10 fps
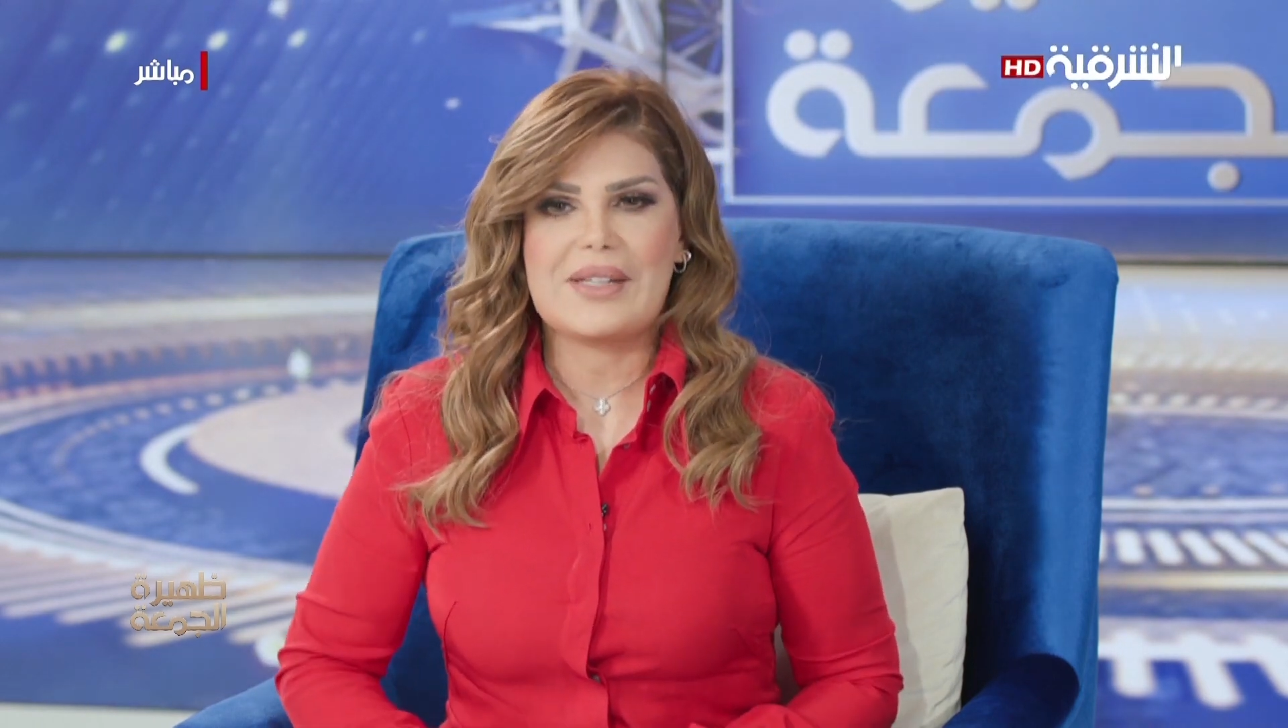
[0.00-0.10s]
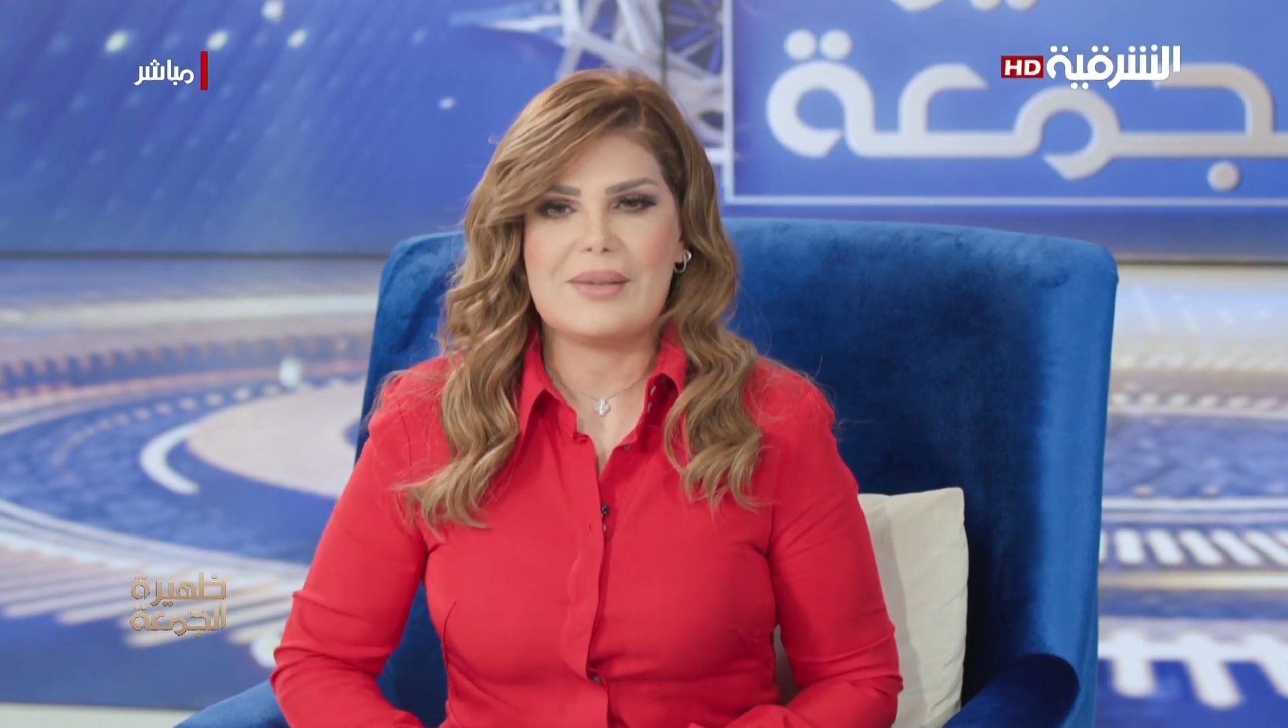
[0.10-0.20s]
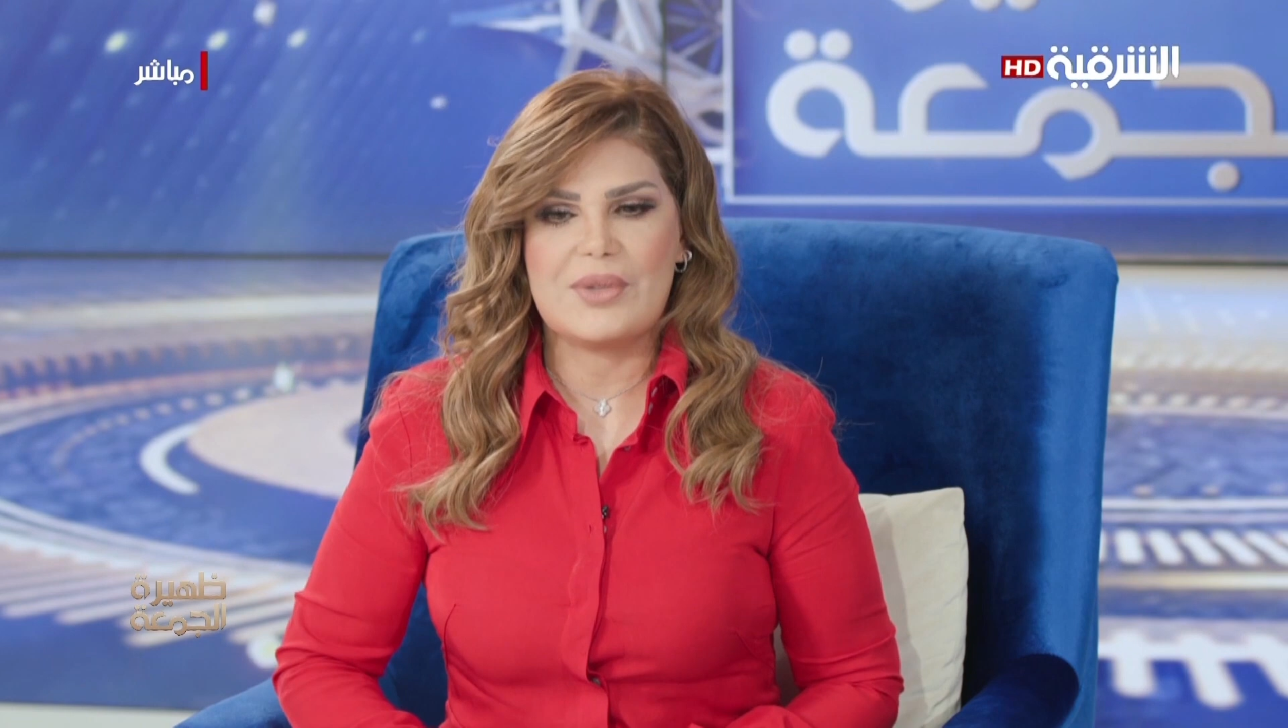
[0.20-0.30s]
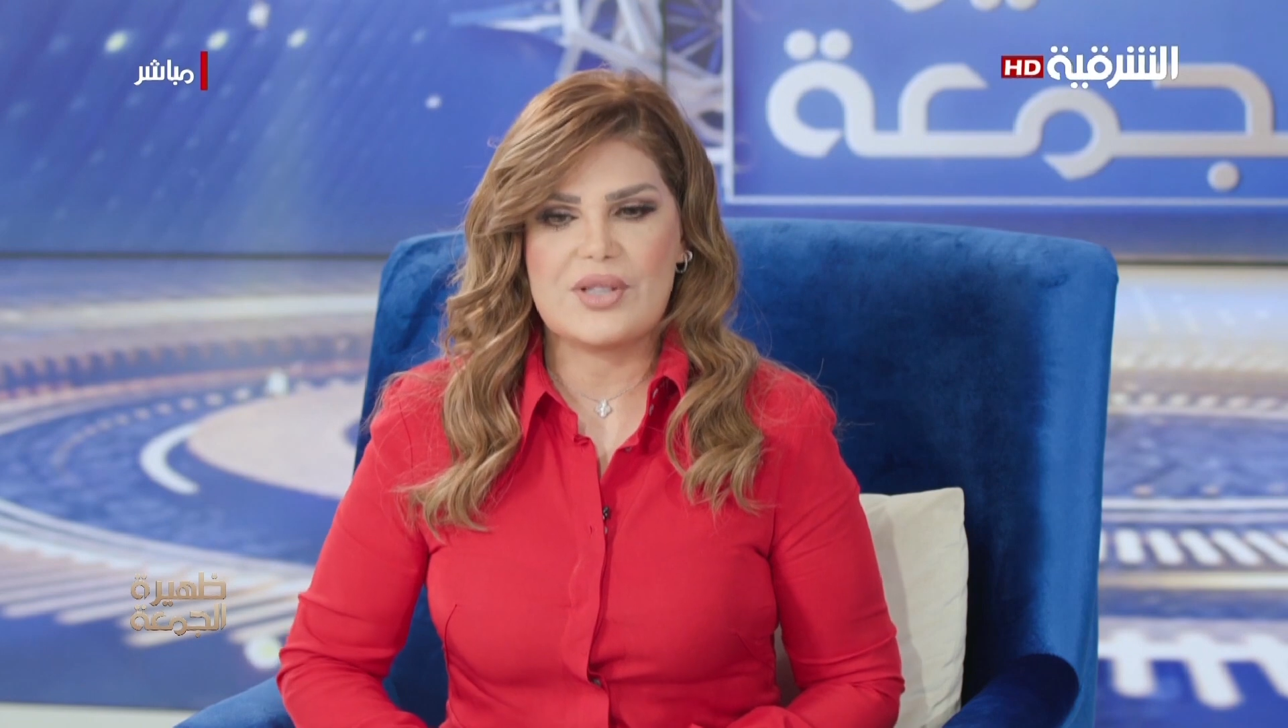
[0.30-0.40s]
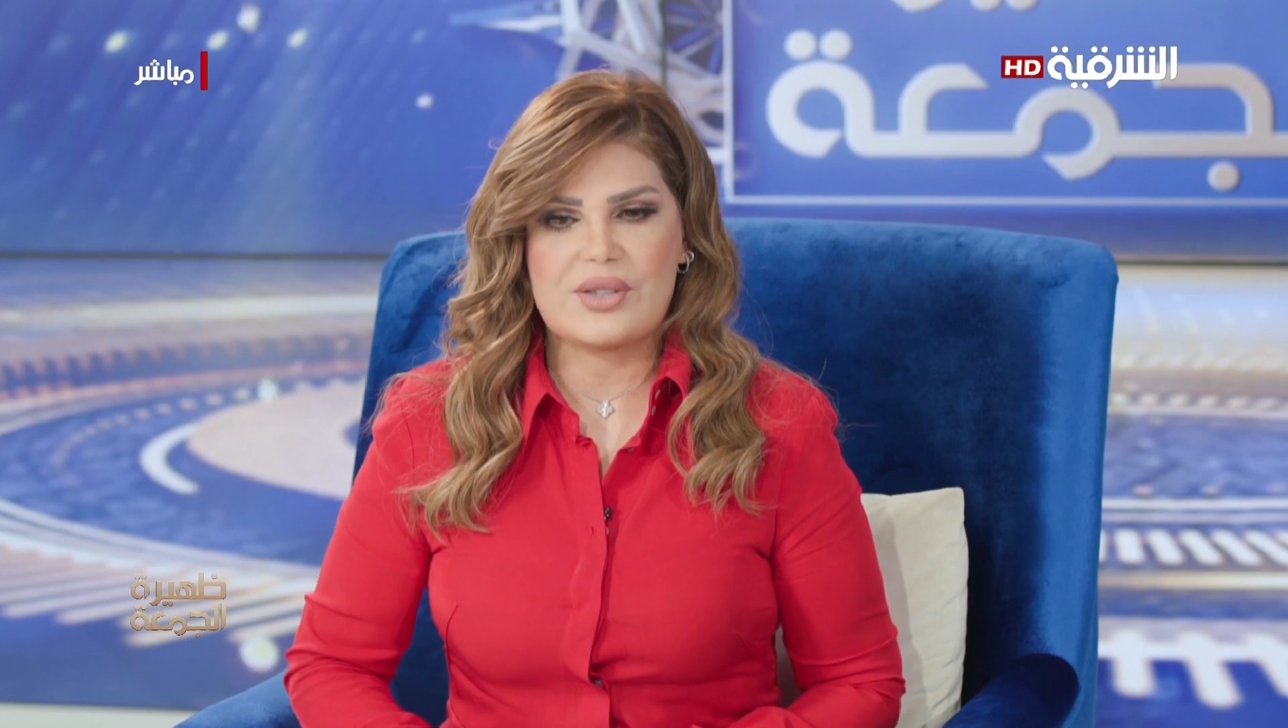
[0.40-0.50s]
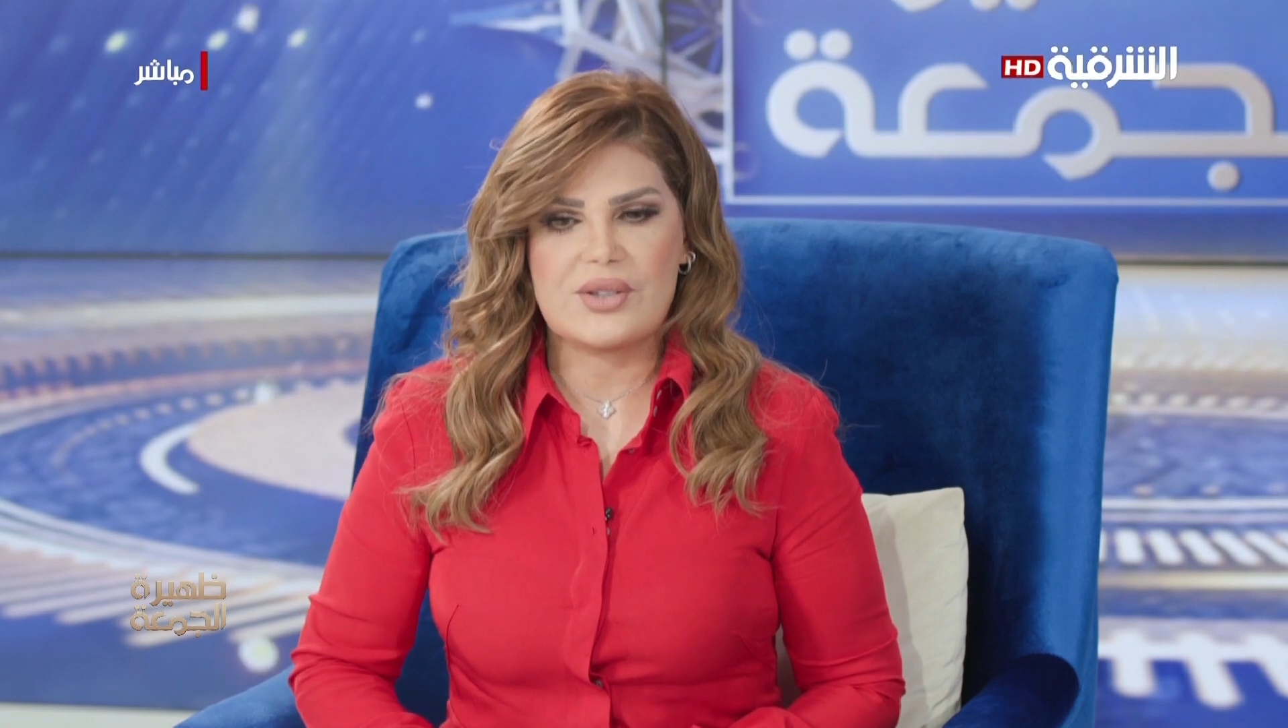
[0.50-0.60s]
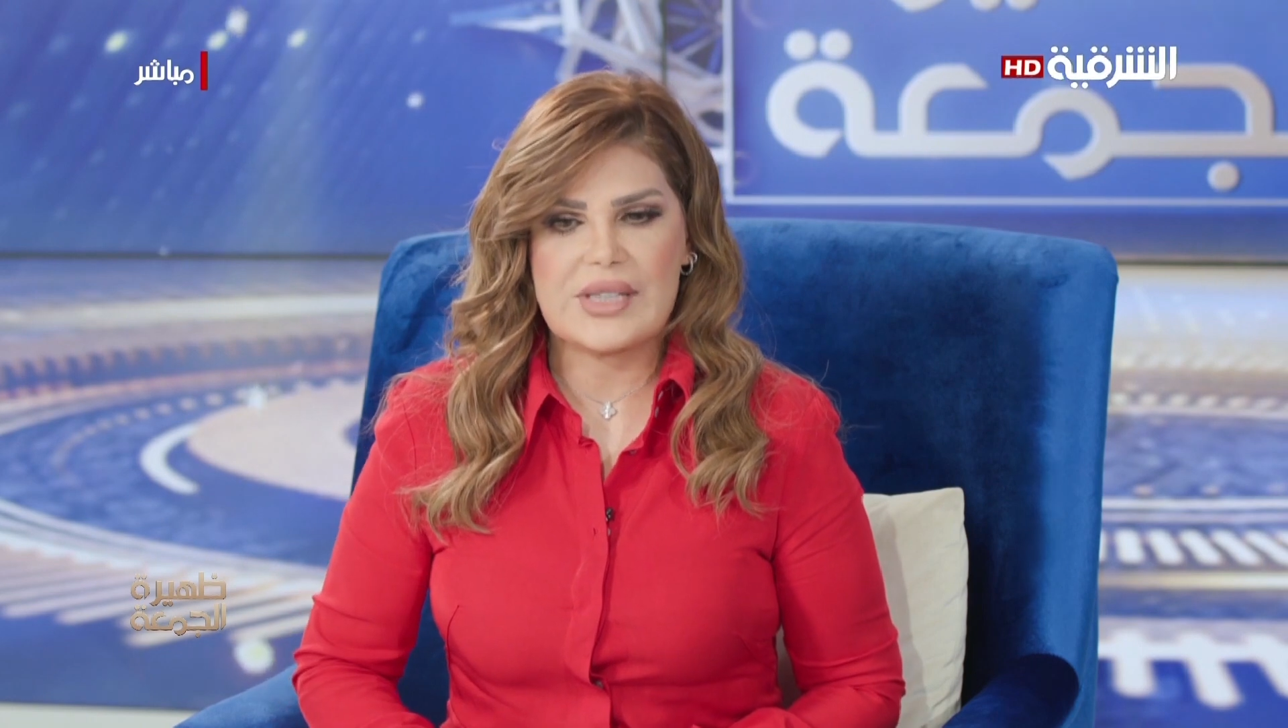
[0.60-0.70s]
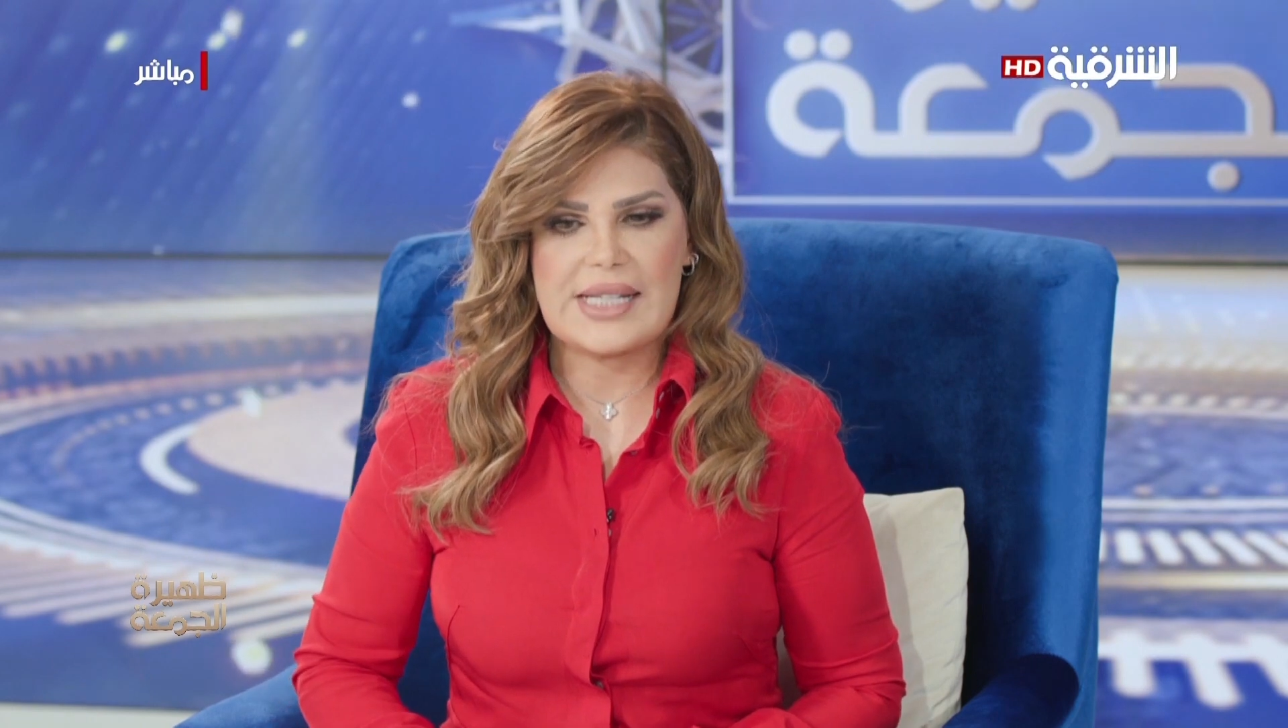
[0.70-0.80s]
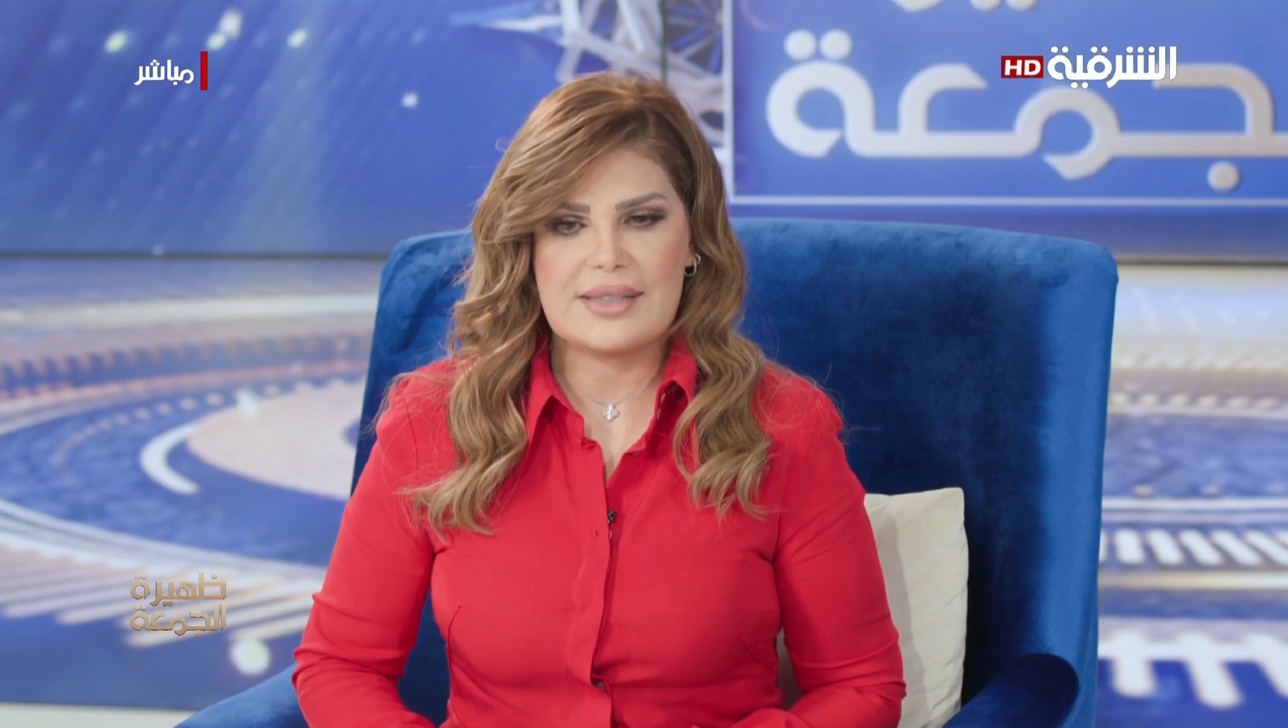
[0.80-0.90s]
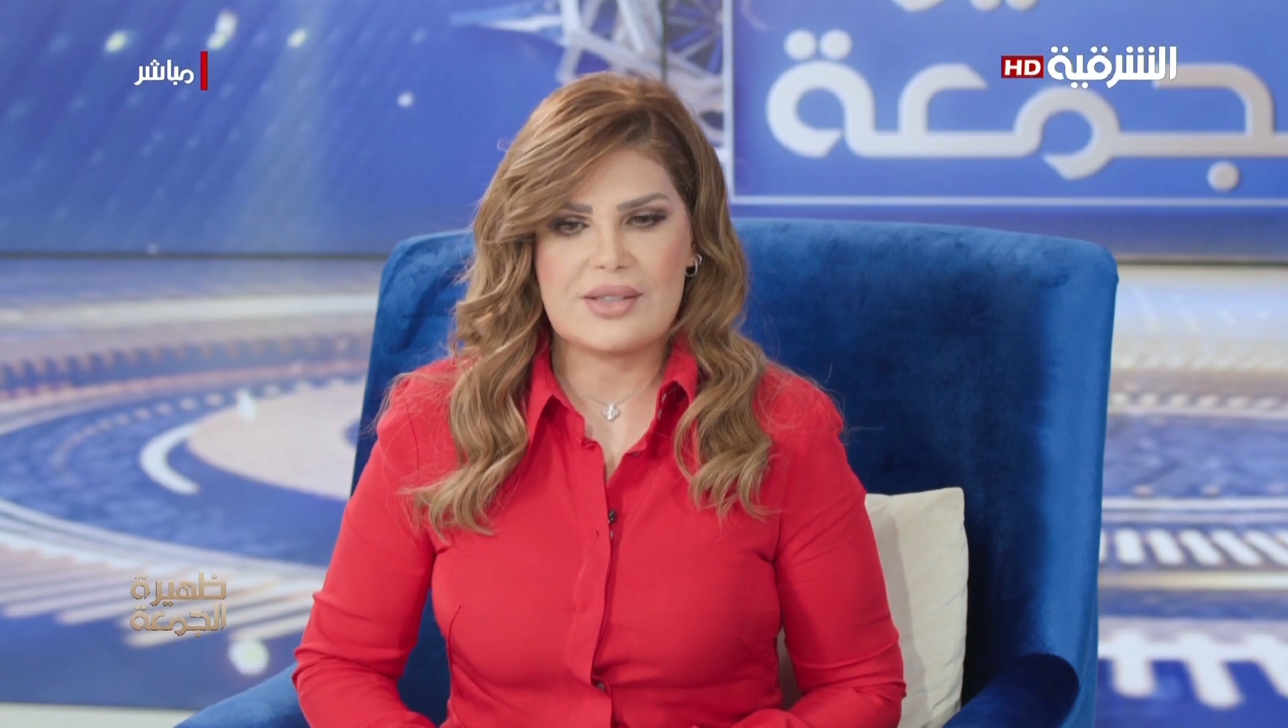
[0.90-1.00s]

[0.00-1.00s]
من استوديوهات